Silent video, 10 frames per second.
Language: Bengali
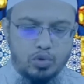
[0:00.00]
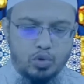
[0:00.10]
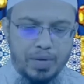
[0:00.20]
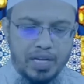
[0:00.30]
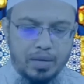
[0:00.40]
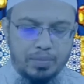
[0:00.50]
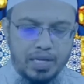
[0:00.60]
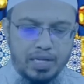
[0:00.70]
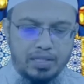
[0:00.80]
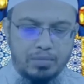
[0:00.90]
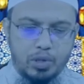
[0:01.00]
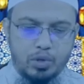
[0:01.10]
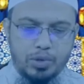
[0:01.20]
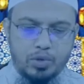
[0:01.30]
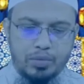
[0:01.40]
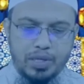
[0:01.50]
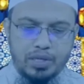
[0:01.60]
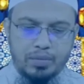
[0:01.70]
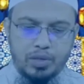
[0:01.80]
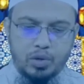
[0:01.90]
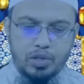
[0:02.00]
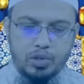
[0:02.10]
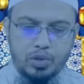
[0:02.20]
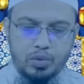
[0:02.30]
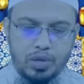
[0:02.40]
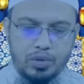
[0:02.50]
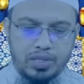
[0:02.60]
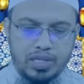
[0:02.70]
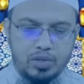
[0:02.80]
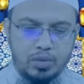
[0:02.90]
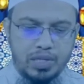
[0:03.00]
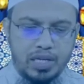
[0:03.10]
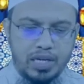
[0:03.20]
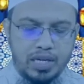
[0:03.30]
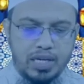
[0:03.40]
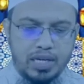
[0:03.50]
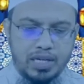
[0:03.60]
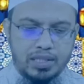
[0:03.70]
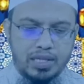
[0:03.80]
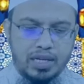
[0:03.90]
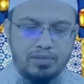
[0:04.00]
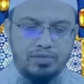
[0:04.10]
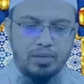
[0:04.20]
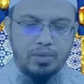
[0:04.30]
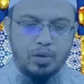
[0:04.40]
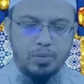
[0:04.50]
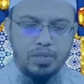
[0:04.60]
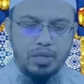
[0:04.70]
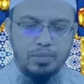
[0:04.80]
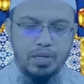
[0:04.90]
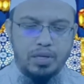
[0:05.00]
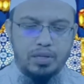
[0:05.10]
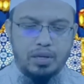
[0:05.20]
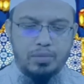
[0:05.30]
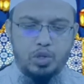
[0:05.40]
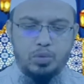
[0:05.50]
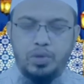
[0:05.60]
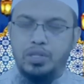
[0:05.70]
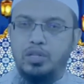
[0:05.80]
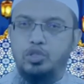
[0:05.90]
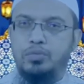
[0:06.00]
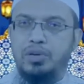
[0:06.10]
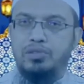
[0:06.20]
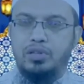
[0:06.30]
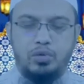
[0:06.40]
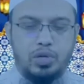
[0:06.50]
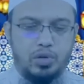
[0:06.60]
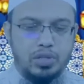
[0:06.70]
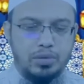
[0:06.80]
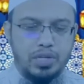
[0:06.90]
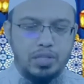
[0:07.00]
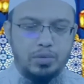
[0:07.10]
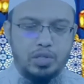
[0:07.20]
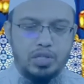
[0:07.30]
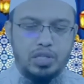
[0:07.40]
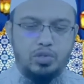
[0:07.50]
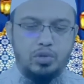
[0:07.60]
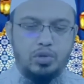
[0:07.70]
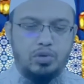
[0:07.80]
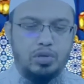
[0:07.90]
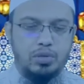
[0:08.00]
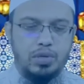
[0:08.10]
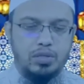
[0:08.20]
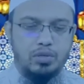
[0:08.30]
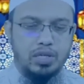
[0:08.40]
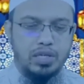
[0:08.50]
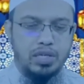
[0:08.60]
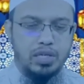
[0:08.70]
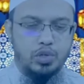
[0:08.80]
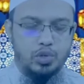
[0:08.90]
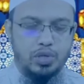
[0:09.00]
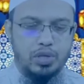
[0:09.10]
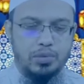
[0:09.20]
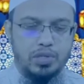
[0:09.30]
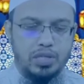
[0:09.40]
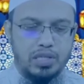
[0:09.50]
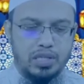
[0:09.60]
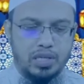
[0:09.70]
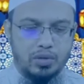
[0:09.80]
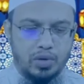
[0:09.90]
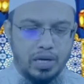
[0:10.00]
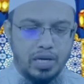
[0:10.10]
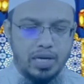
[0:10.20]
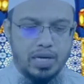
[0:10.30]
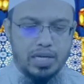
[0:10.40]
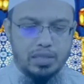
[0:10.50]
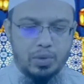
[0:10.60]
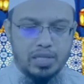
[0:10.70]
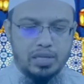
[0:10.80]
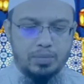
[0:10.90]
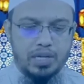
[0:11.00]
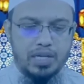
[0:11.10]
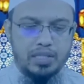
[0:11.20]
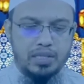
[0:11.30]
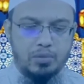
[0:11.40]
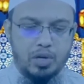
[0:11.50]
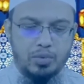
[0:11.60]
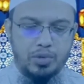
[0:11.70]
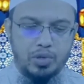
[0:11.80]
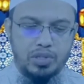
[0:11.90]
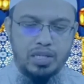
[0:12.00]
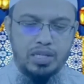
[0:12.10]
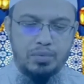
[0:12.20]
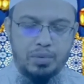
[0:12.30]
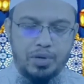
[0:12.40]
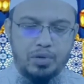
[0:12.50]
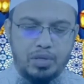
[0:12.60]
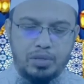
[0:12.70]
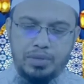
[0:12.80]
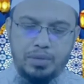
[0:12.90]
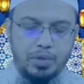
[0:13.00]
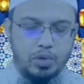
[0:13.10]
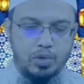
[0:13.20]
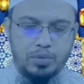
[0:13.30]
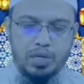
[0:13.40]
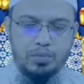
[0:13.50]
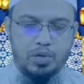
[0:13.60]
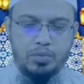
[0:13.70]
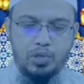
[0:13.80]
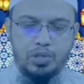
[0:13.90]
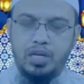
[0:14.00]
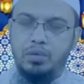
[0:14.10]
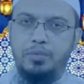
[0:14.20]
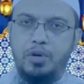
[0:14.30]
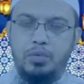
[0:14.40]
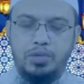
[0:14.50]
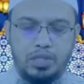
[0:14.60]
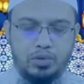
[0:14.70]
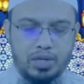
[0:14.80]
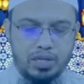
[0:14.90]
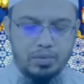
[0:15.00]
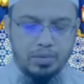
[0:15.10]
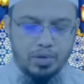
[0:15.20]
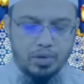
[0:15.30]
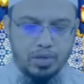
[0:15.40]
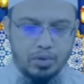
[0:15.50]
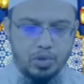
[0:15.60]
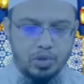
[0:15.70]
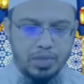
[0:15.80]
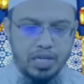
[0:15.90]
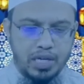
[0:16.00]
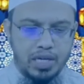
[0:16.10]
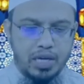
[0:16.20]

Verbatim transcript: সুমাই আপনি লিখেছেন বিধর্মী কোনো ব্যক্তি বা দলের জন্য দোয়া করা যায় হবে কি না যিনি কাফের বা অমুসলিম তার মৃত্যুর পর তার জন্য মাহফুরাতে দোয়া করা যাবে না জীবদ্দশা তার জন্য দোয়া করা যাবে আল্লাহ যেন তাকে সঠিক পথের দিশা দান করেন হাসিবুল হাসান আপনি লিখেছেন মহরমের দশ তারিখ কি বিবাহ করা যাবে যাবে কোনো অসুবিধা নেই মহরমের দশ তারিখ বা মহরমের যে কোনো তারিখে বিবাহ করাতে কোনো অসুবিধা নেই